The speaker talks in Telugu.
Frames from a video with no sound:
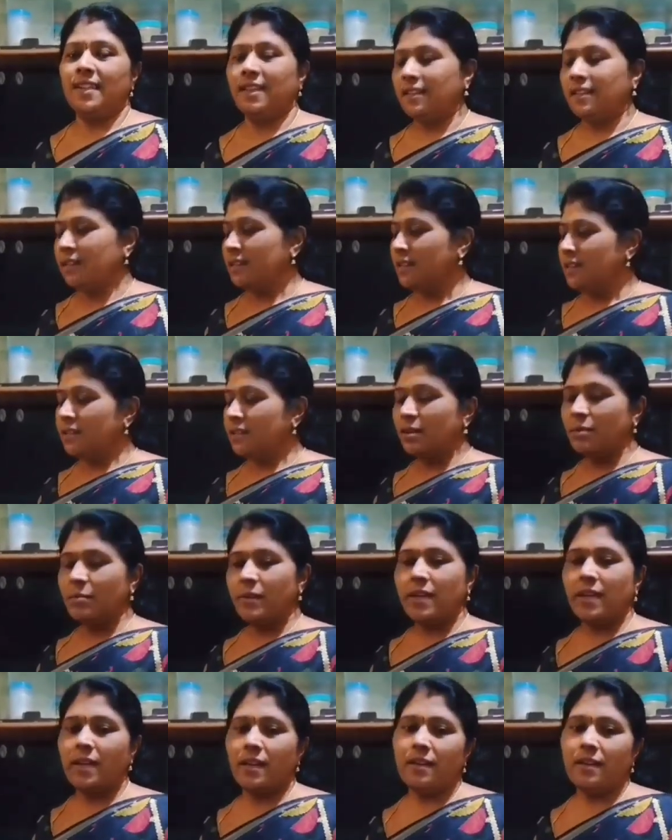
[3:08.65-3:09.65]
థర్టీ ఇయర్స్లో
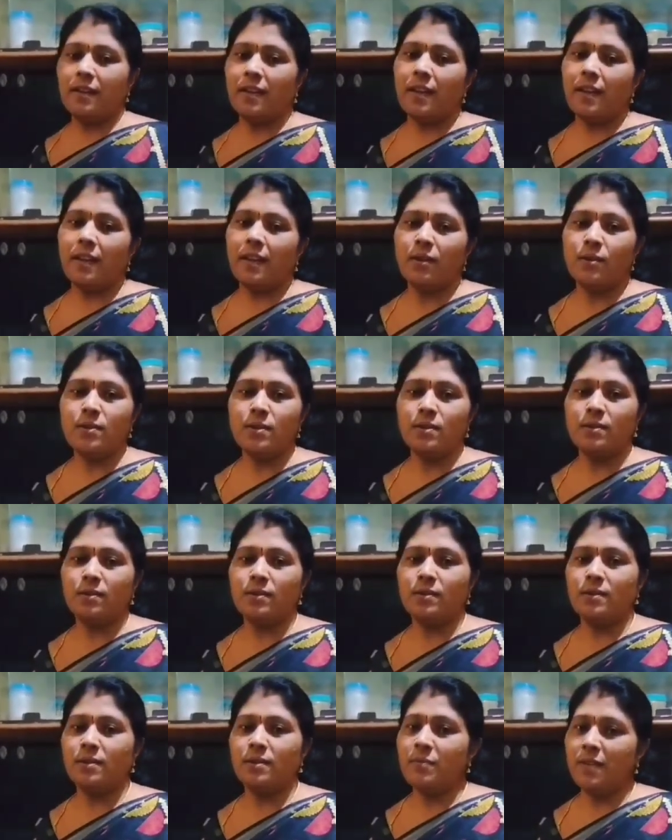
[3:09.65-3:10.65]
మనకి ఎంత యూజ్
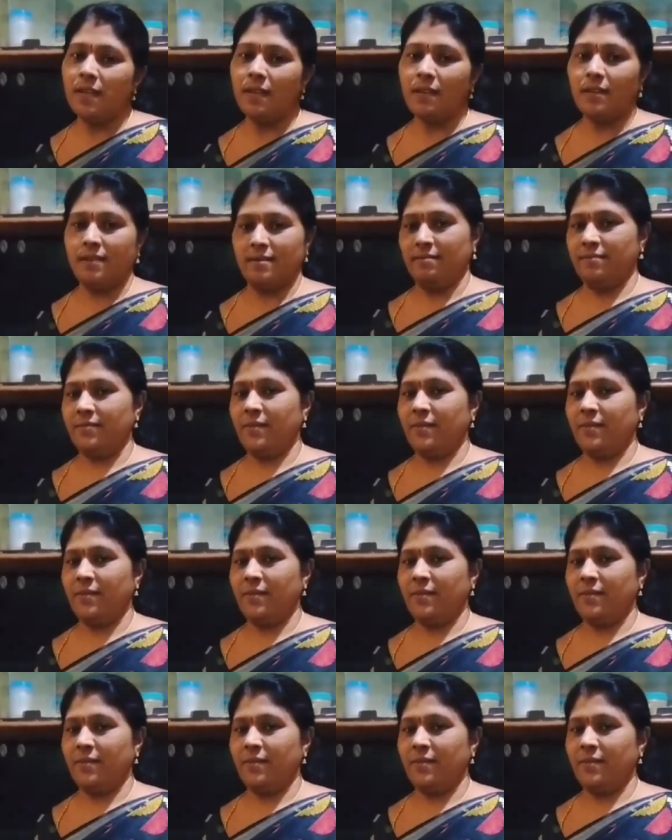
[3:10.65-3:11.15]
అవుతుందో మీరే